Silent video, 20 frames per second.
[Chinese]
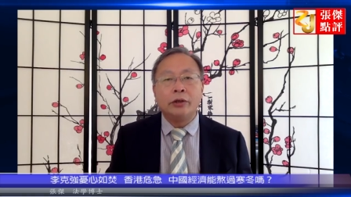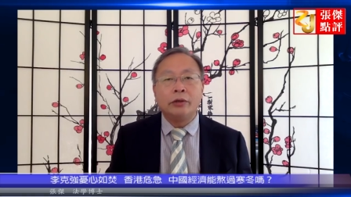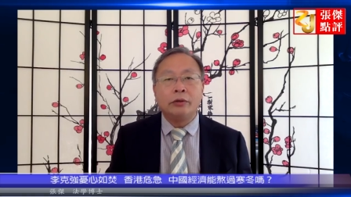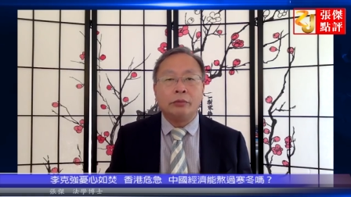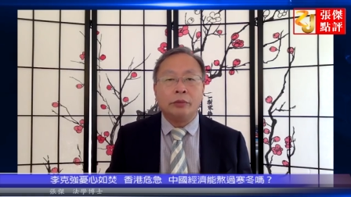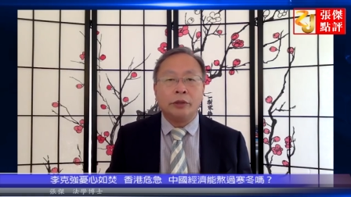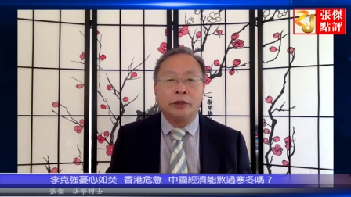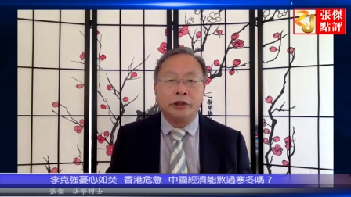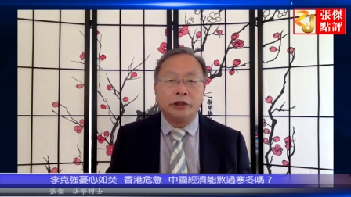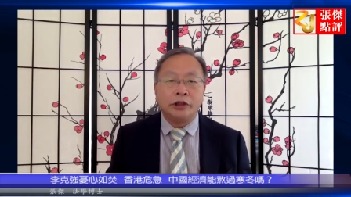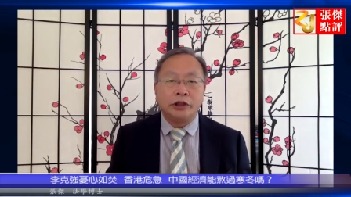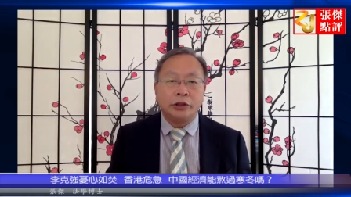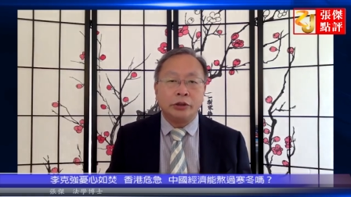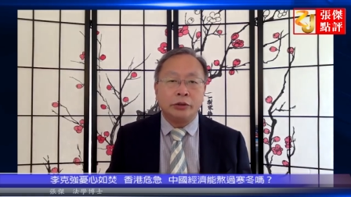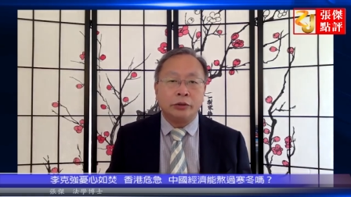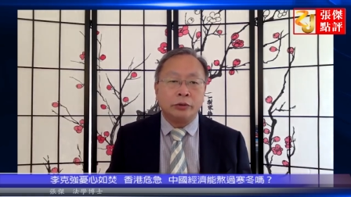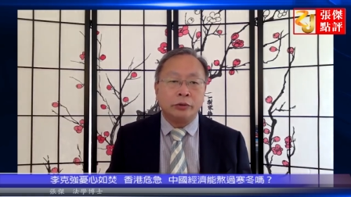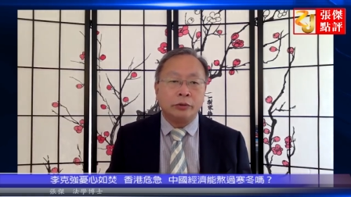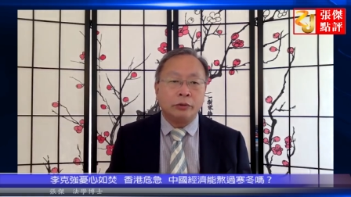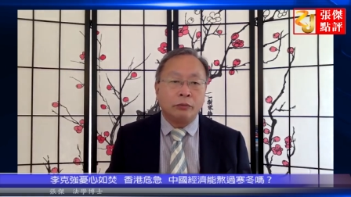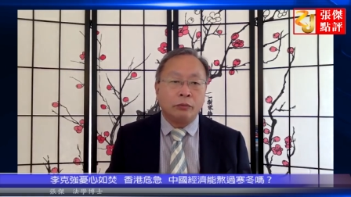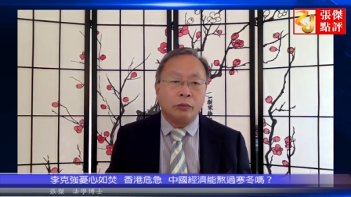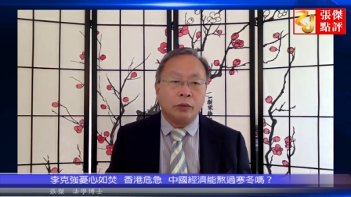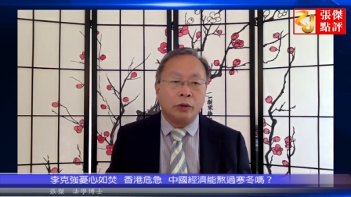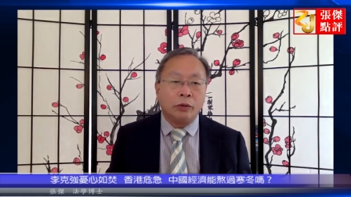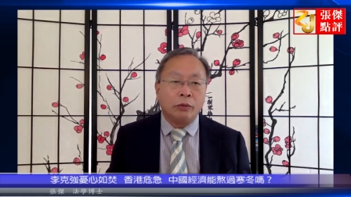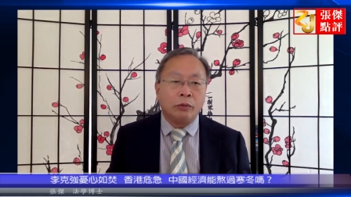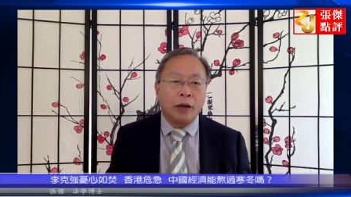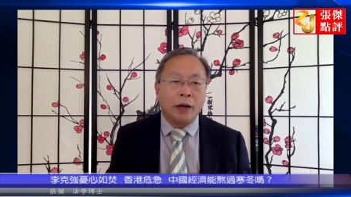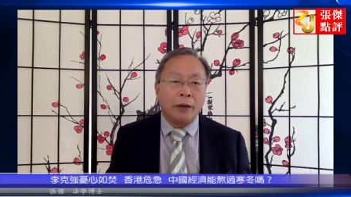稳金融、
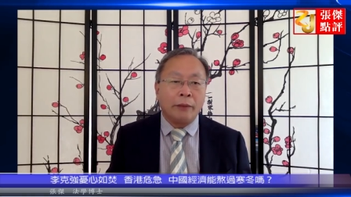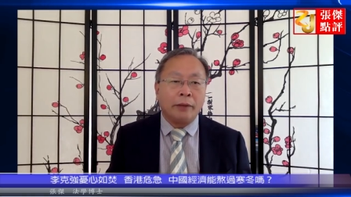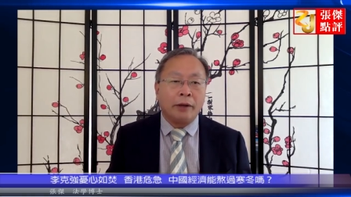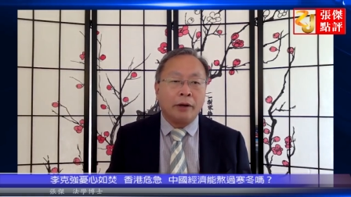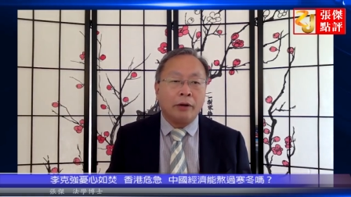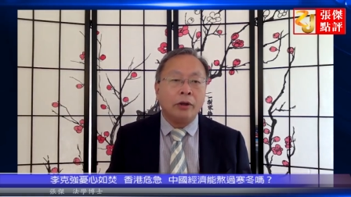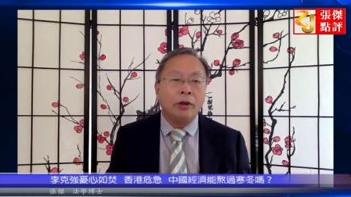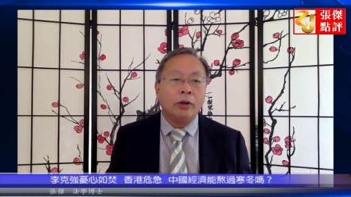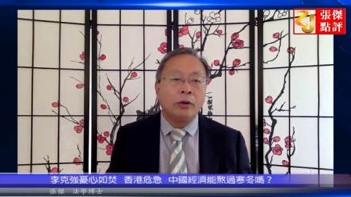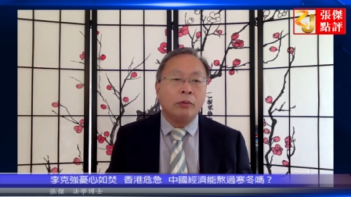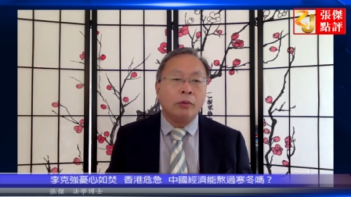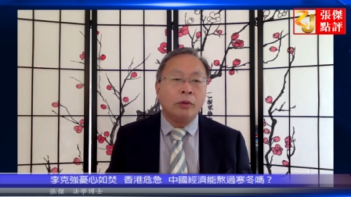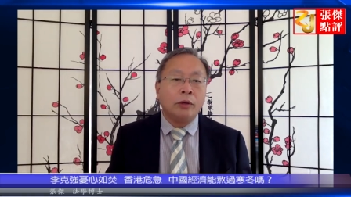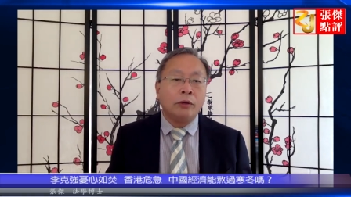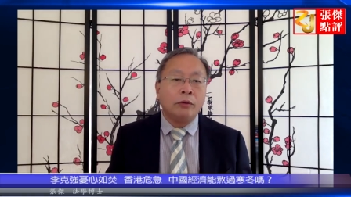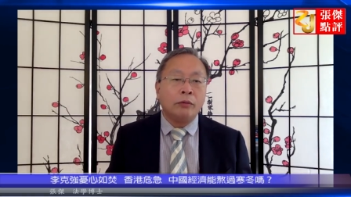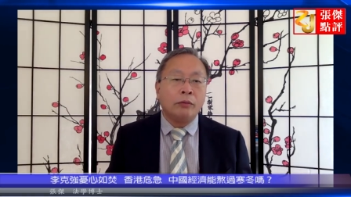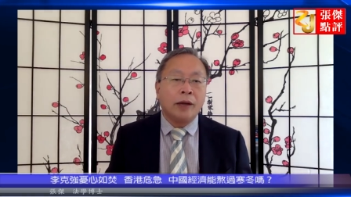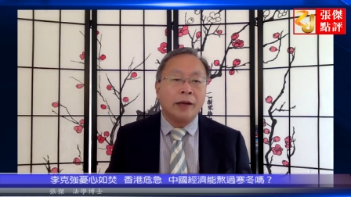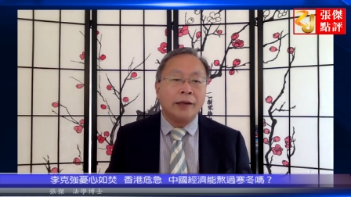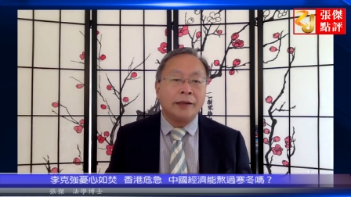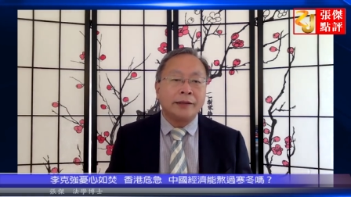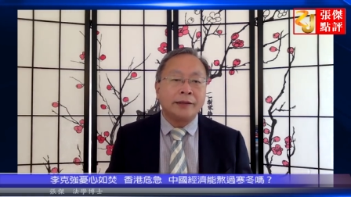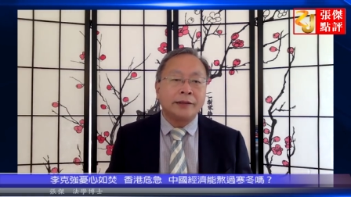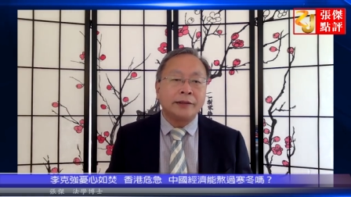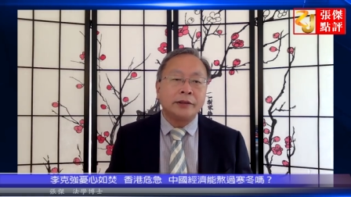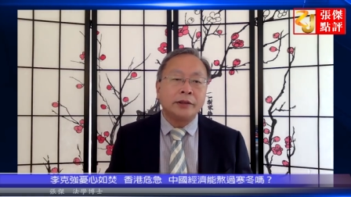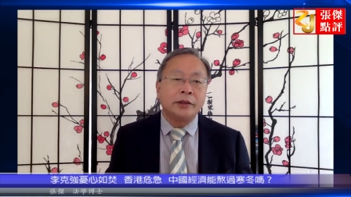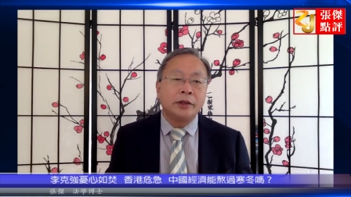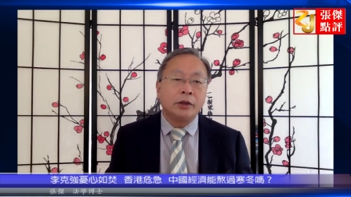稳外贸、稳外
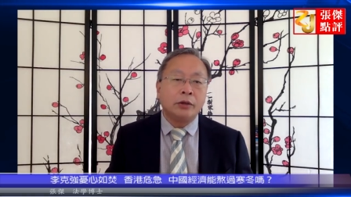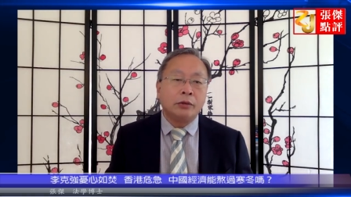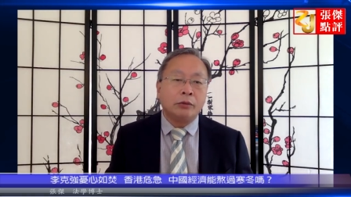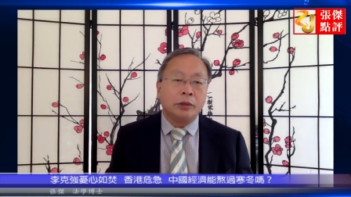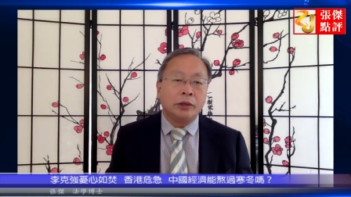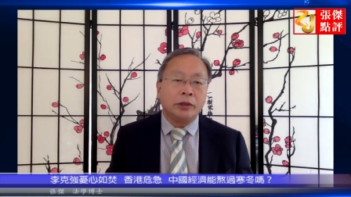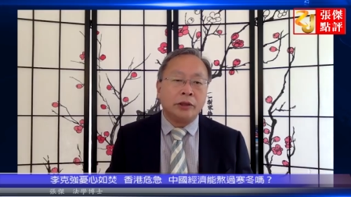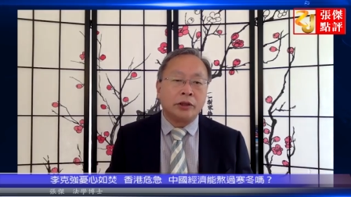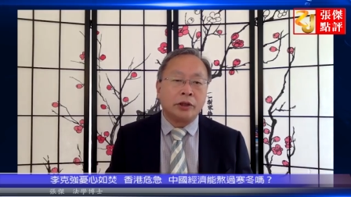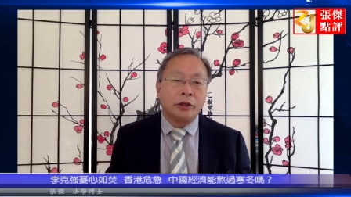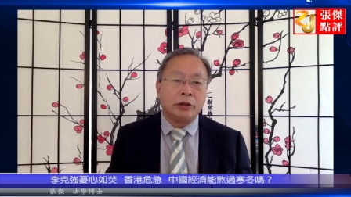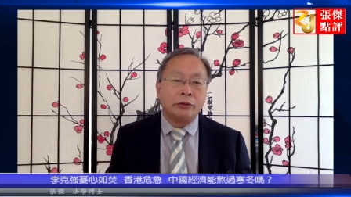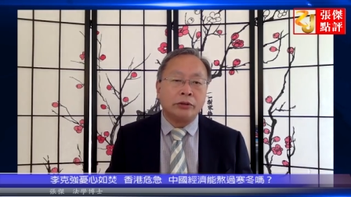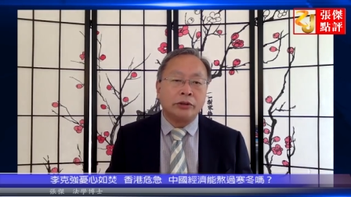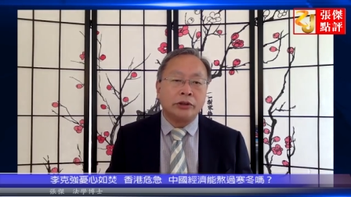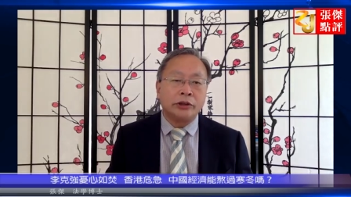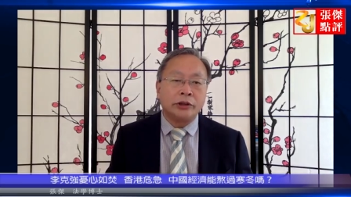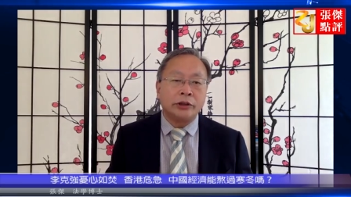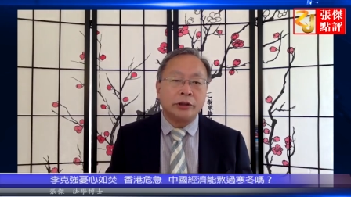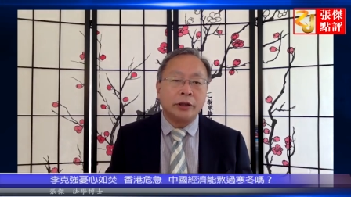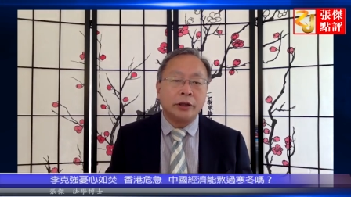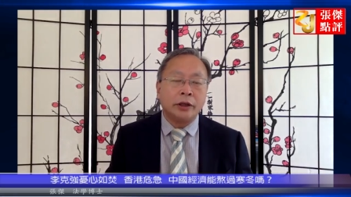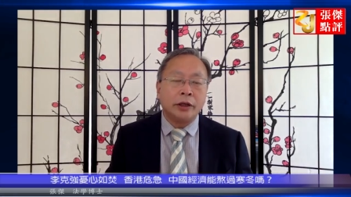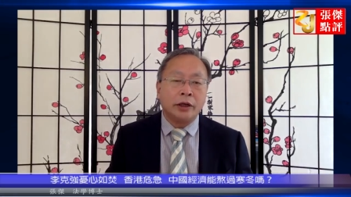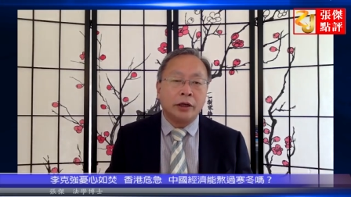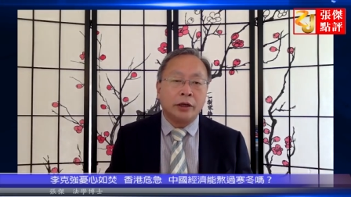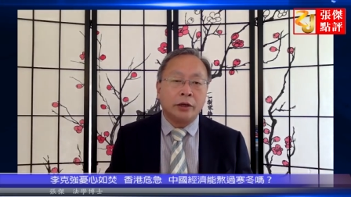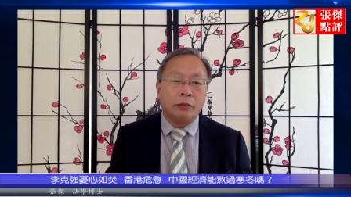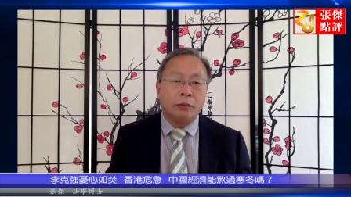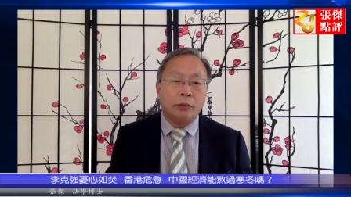资、稳投资
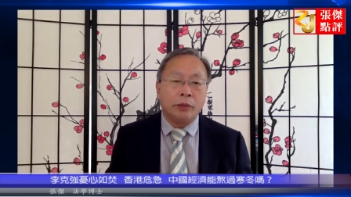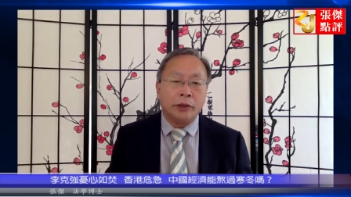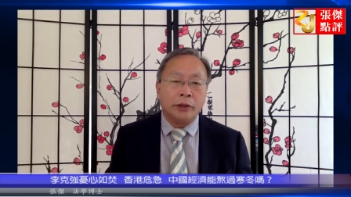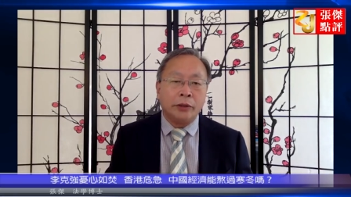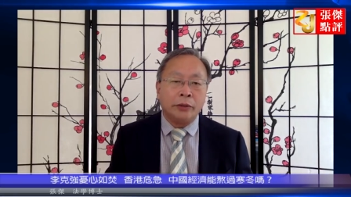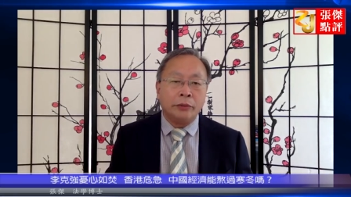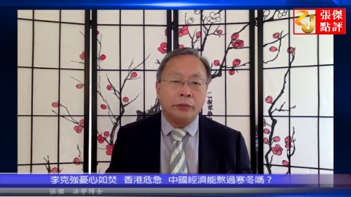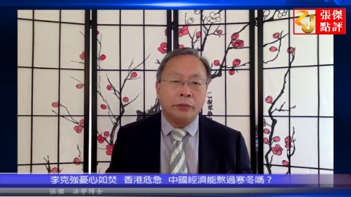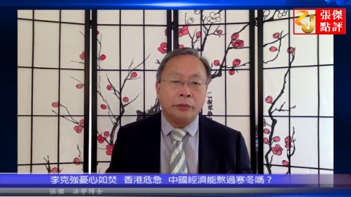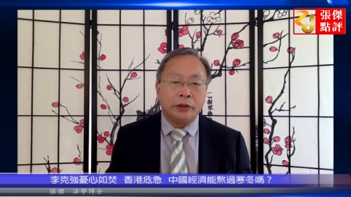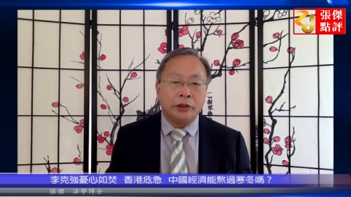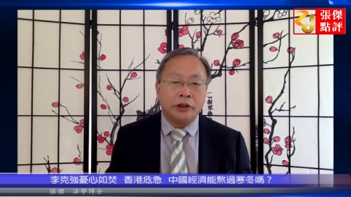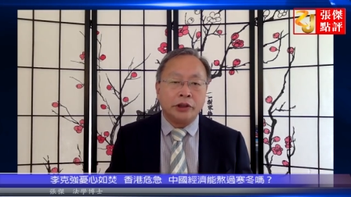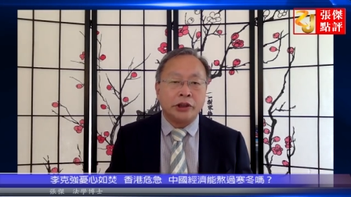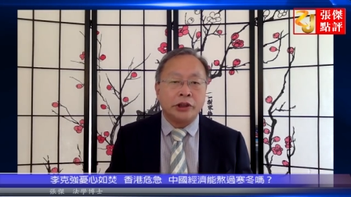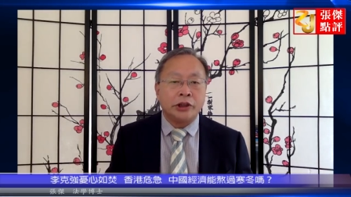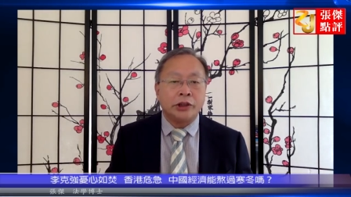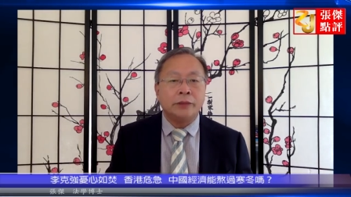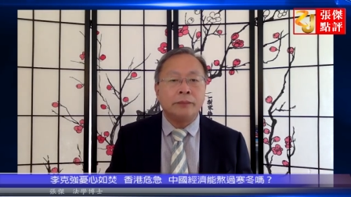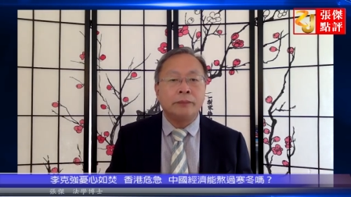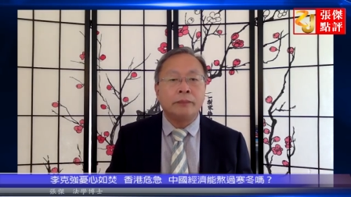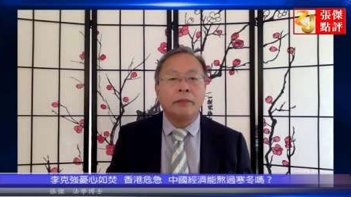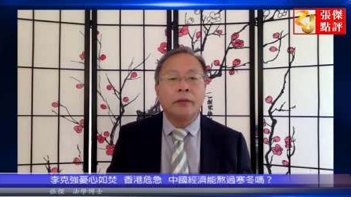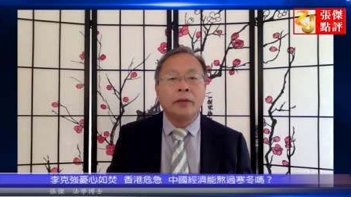和稳预期。